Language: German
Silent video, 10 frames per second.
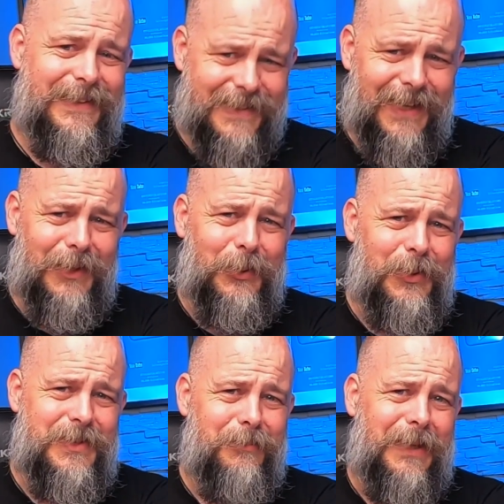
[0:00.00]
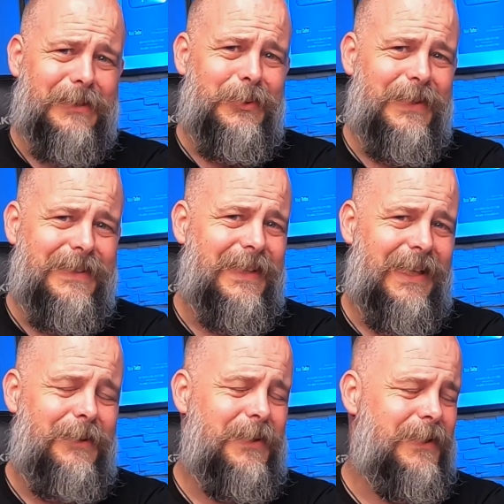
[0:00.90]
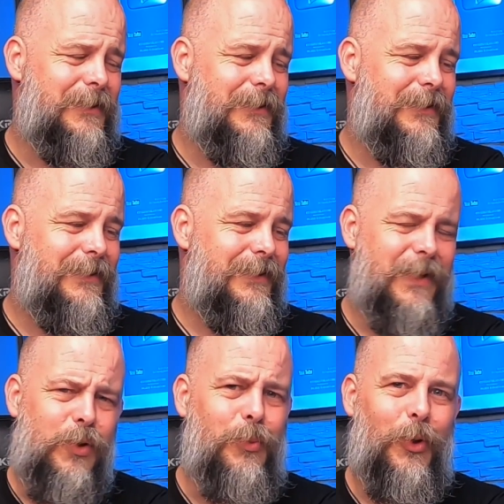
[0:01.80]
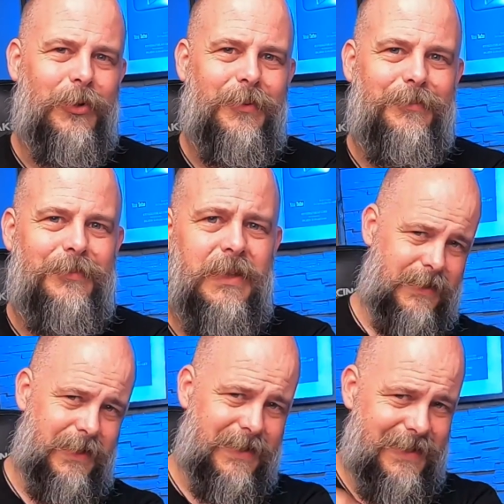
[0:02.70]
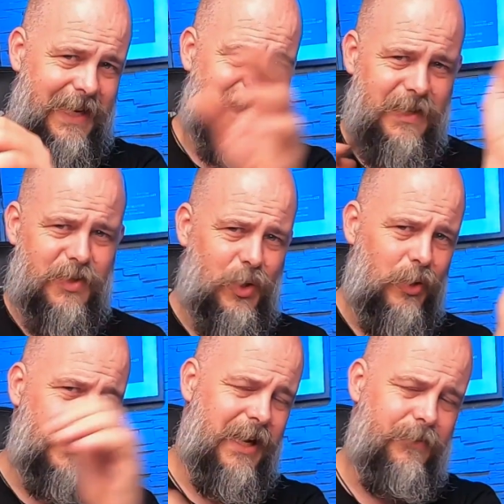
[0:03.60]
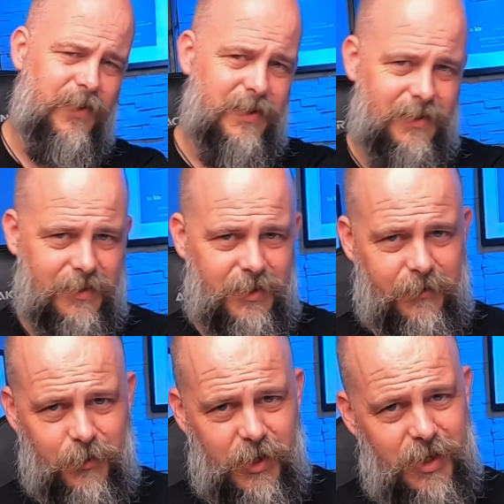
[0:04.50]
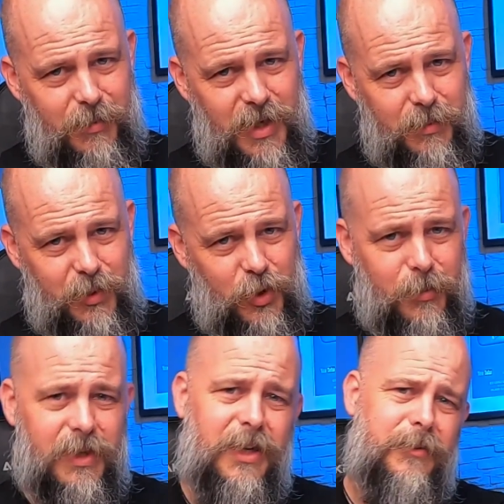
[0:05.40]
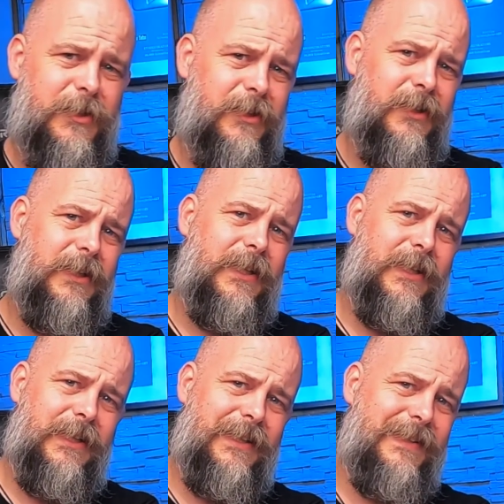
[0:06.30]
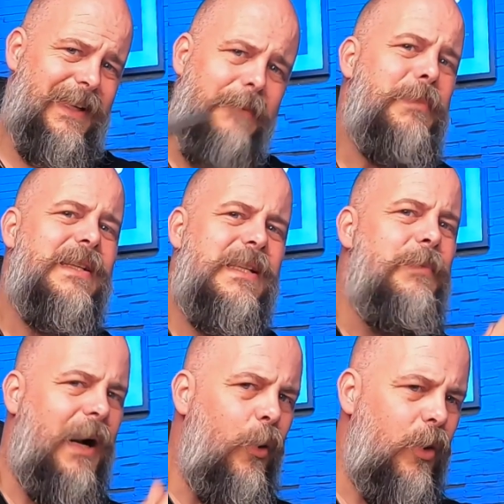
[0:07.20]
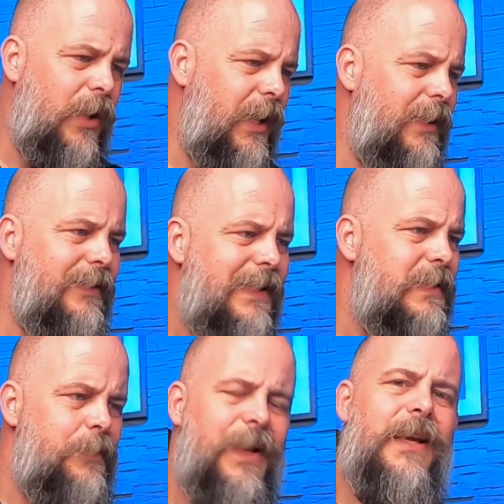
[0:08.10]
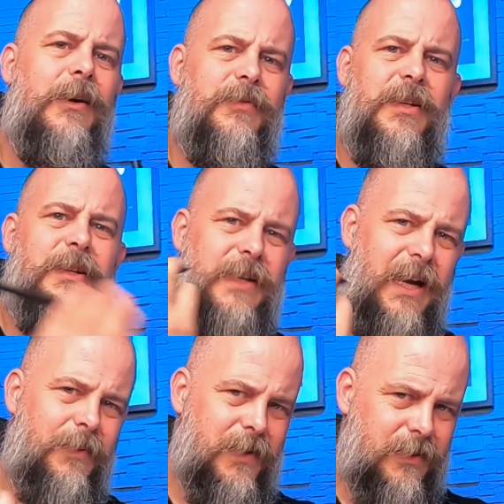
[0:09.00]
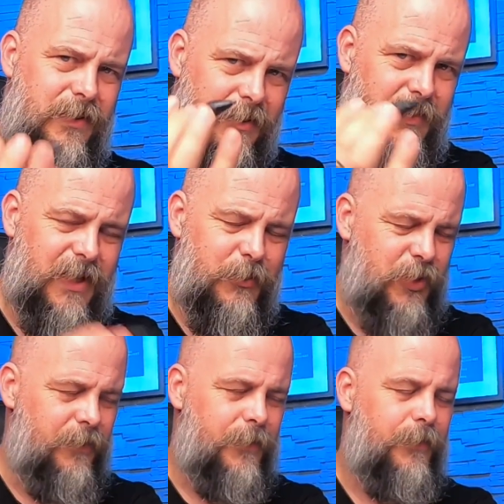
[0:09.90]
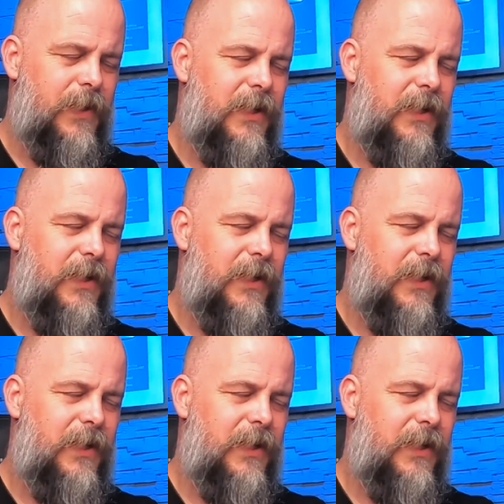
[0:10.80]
Das allergrößte Manko ist aber der Support. Das 16 Zoll Canvas, das ich vor einem Jahr bekommen hatte, ist ja im Prinzip auch ein Display, auf dem ich arbeiten kann mit einem Stift.